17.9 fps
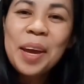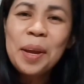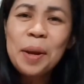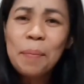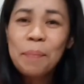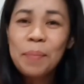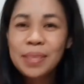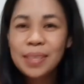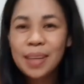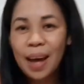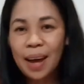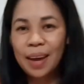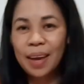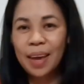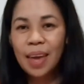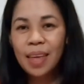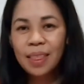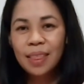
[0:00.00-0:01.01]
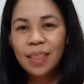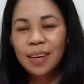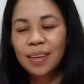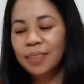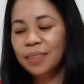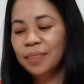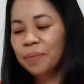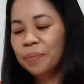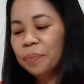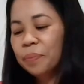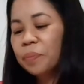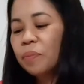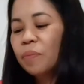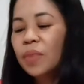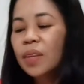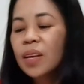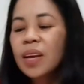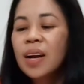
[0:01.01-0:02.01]
ang hirap basahin.
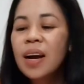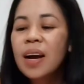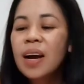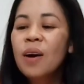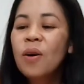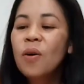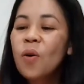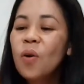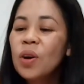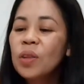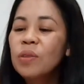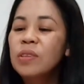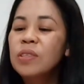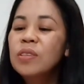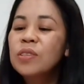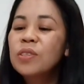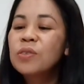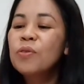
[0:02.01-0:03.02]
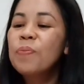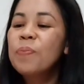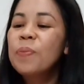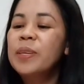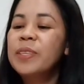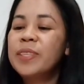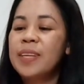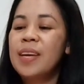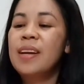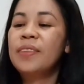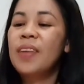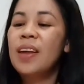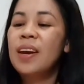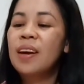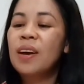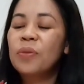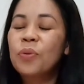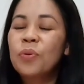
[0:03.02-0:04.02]
Oh, ito is super sale
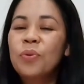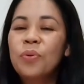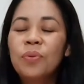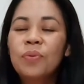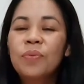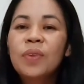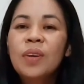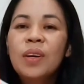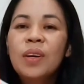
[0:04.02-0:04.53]
talaga to.